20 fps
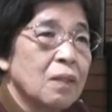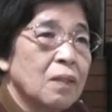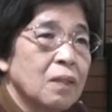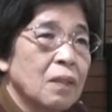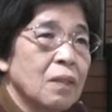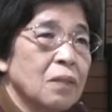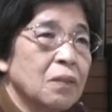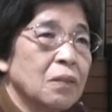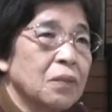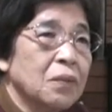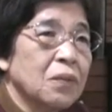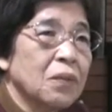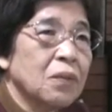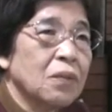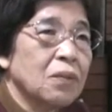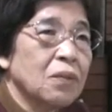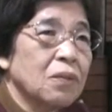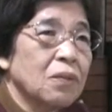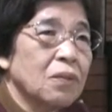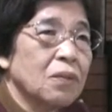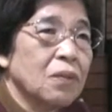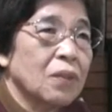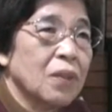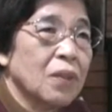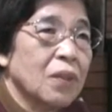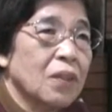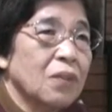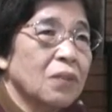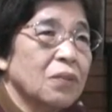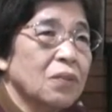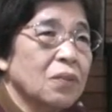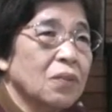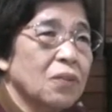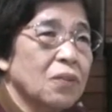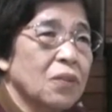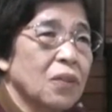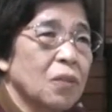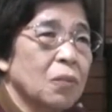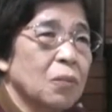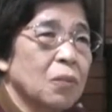でそこで今度はね皮膚の
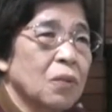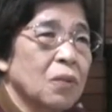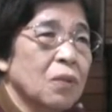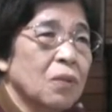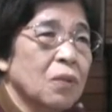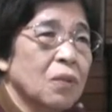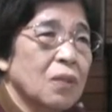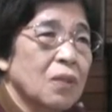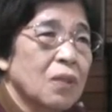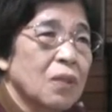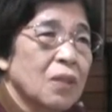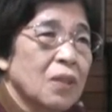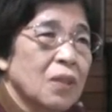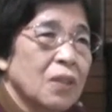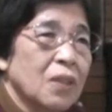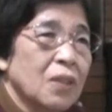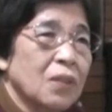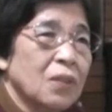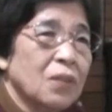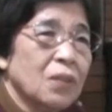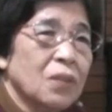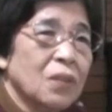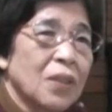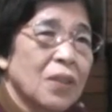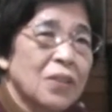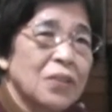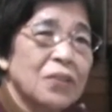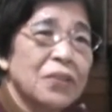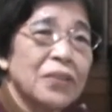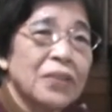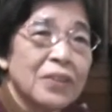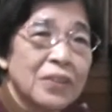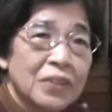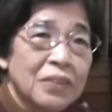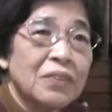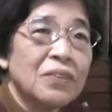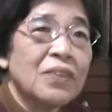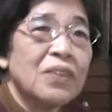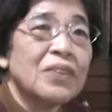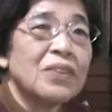方がもういいような匂いがす
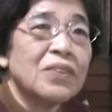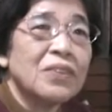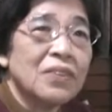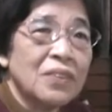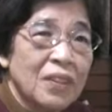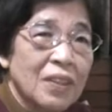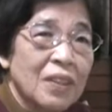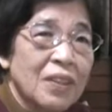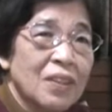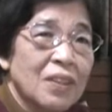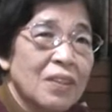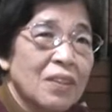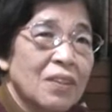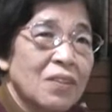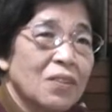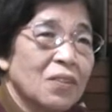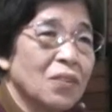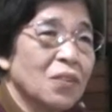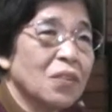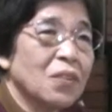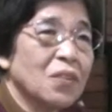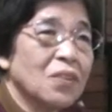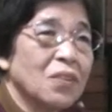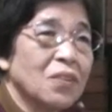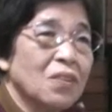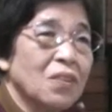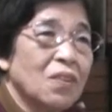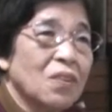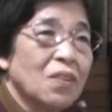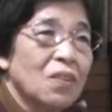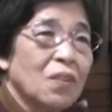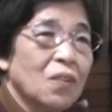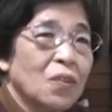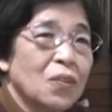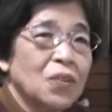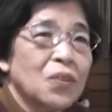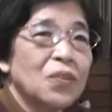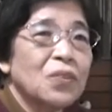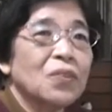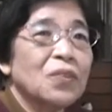るんですよねそれこそ応
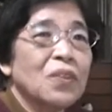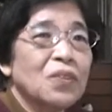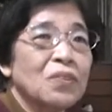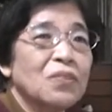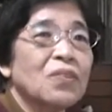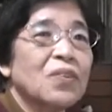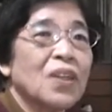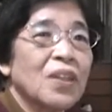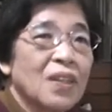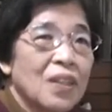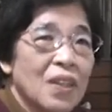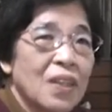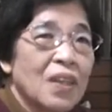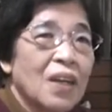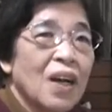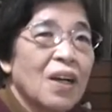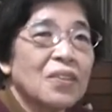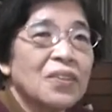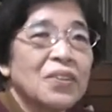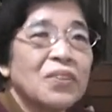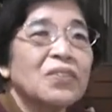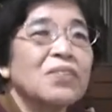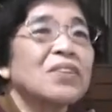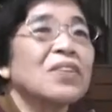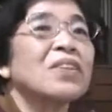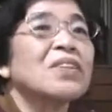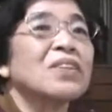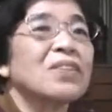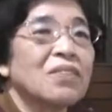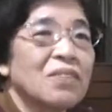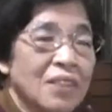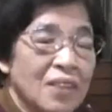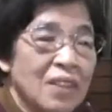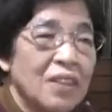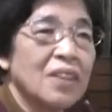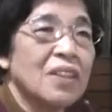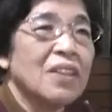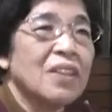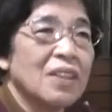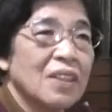酬っていうのかね悪臭ですよ
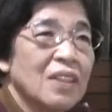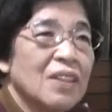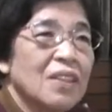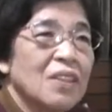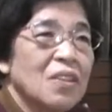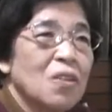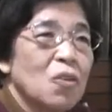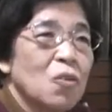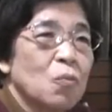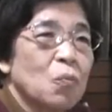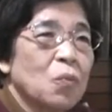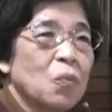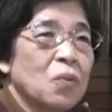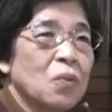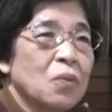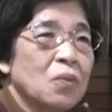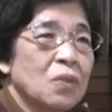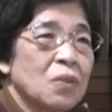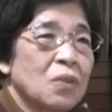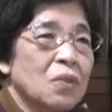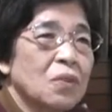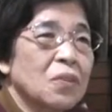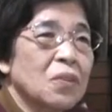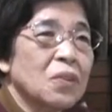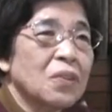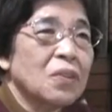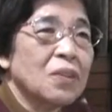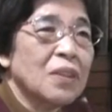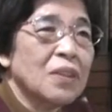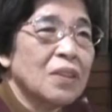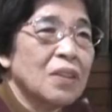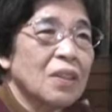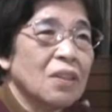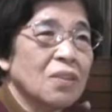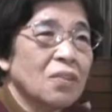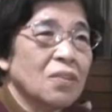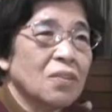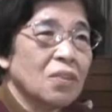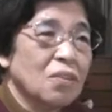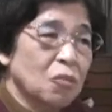ねもうそうしてる間に
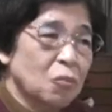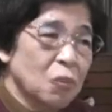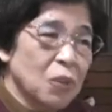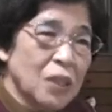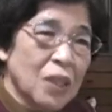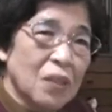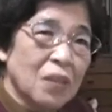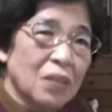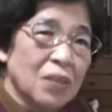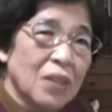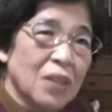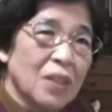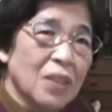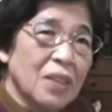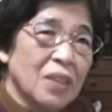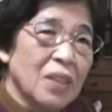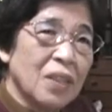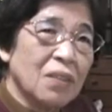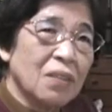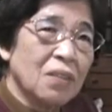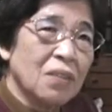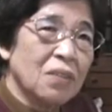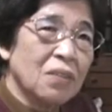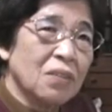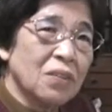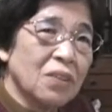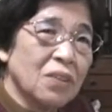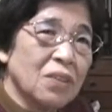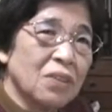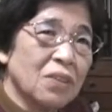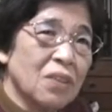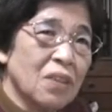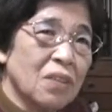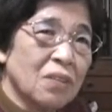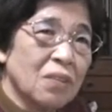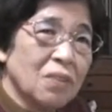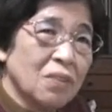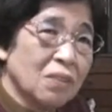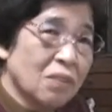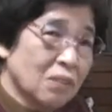今度海がこう出てきたようなこう汁が
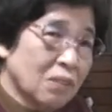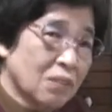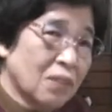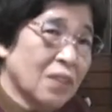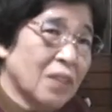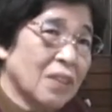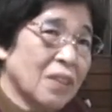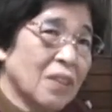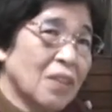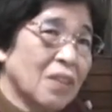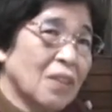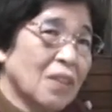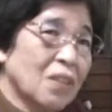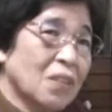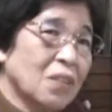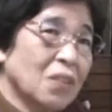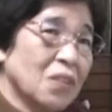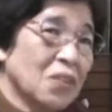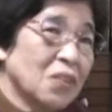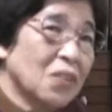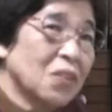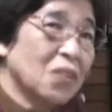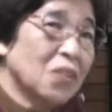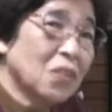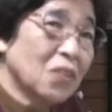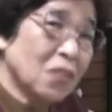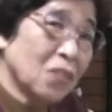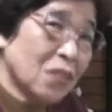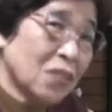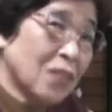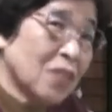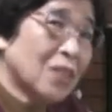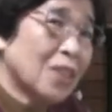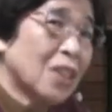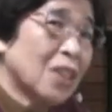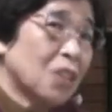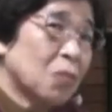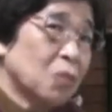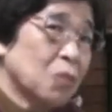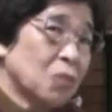こう今度それをその私
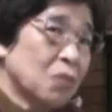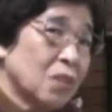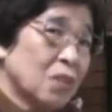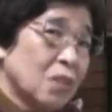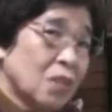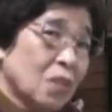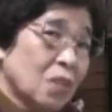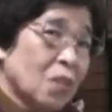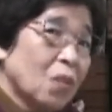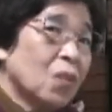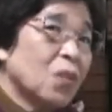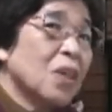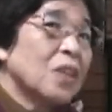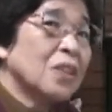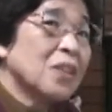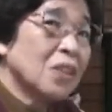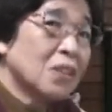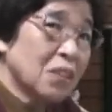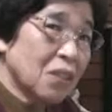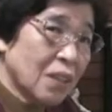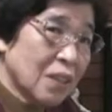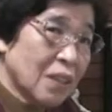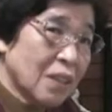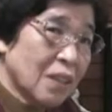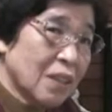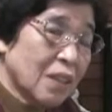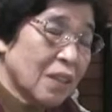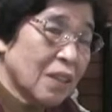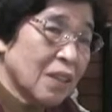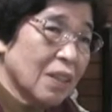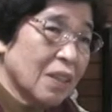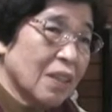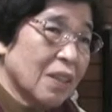なんかも交換しないといけないか